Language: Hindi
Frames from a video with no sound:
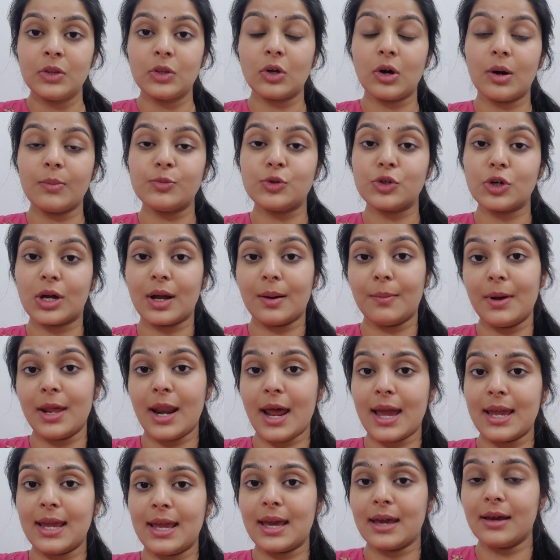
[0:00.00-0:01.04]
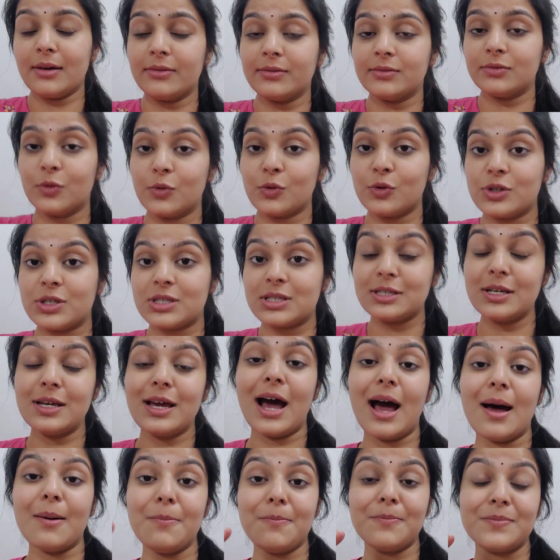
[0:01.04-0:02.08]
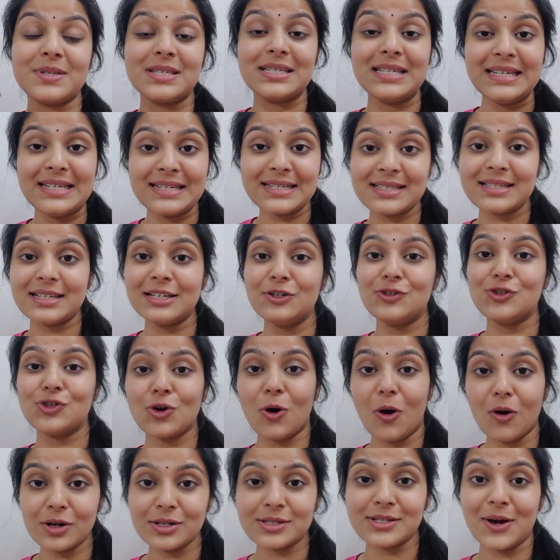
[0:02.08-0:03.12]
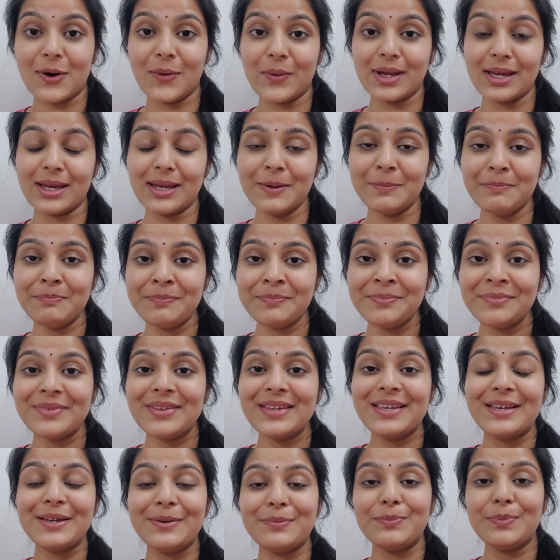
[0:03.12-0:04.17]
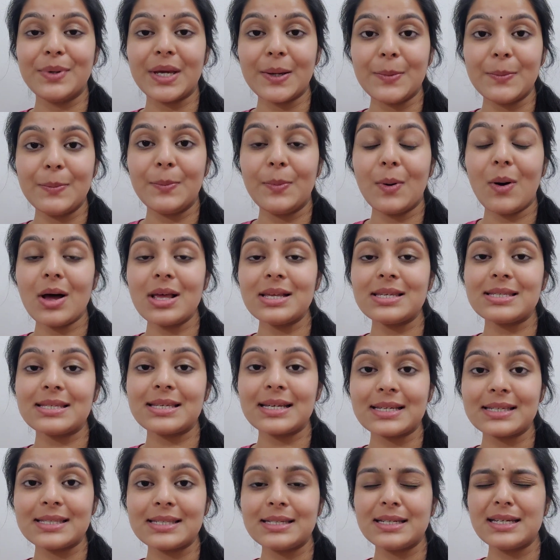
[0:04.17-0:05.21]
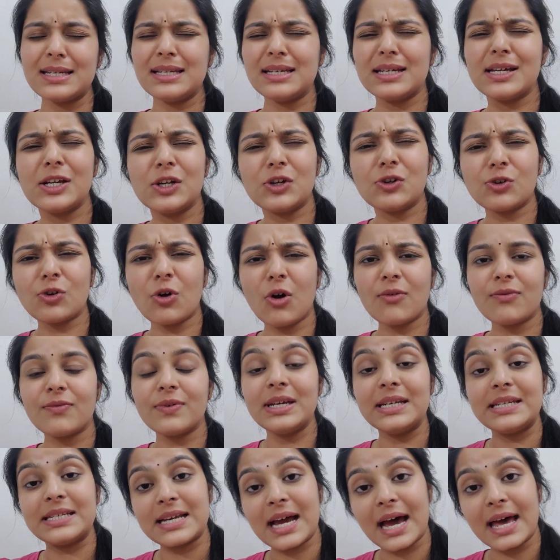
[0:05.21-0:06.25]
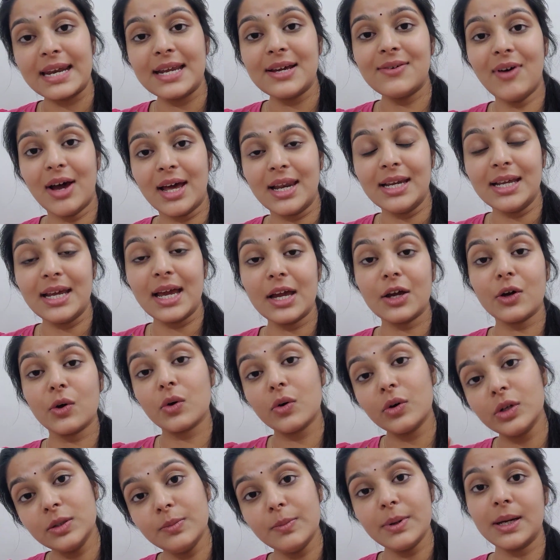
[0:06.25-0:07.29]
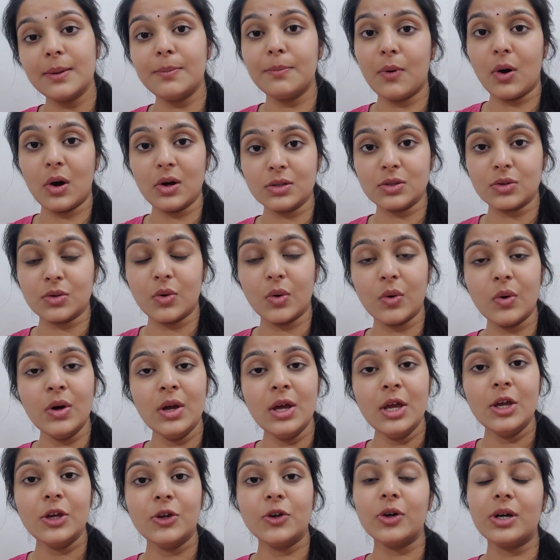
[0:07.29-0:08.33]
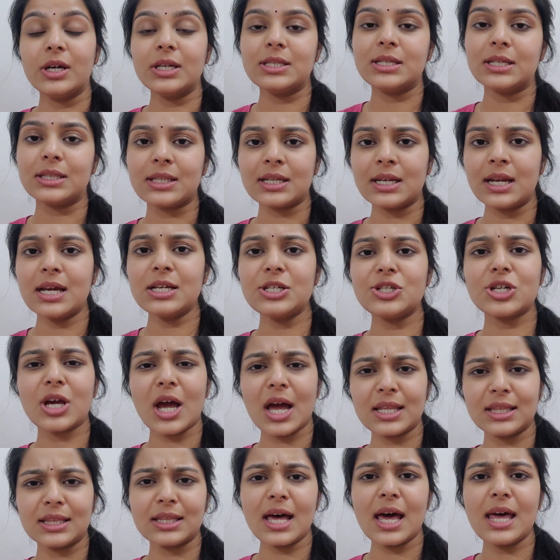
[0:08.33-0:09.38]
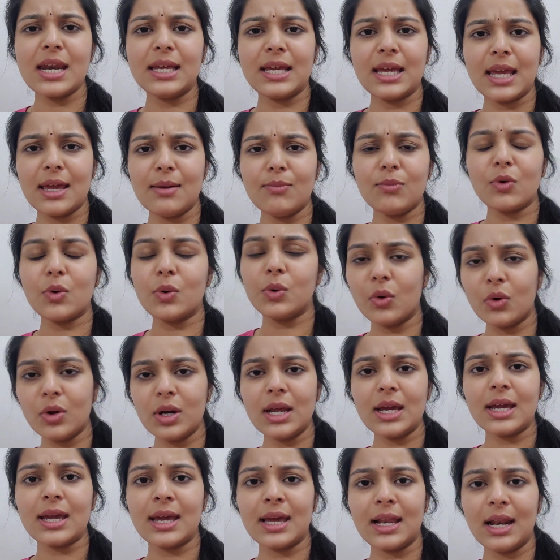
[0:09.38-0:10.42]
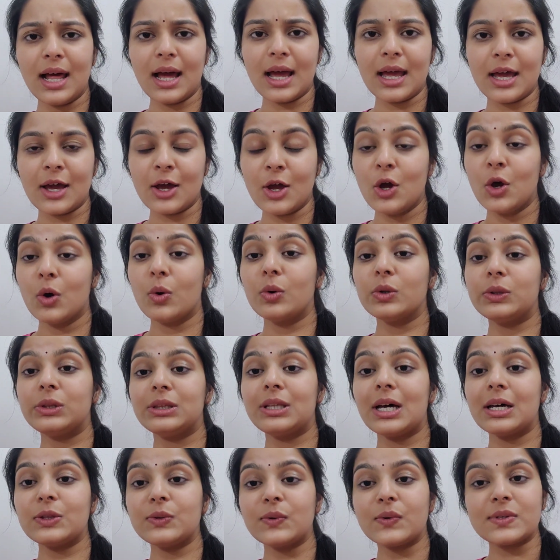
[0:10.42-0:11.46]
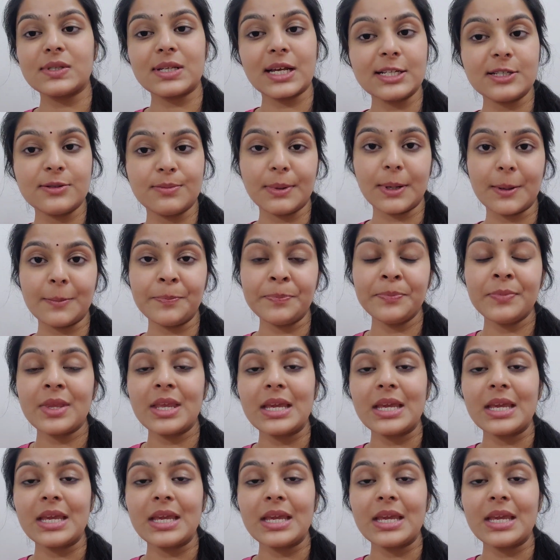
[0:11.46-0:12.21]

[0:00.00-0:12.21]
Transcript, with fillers: तो अब जो खबर आई है उससे आप सीरियसली चौंक जाओगे कि बिग बॉस सिक्सटीन की ट्रॉफी जाने वाली है खुद बिग बॉस को क्योंकि जितना शानदार गेम उन्होंने खेला है उतना तो सच में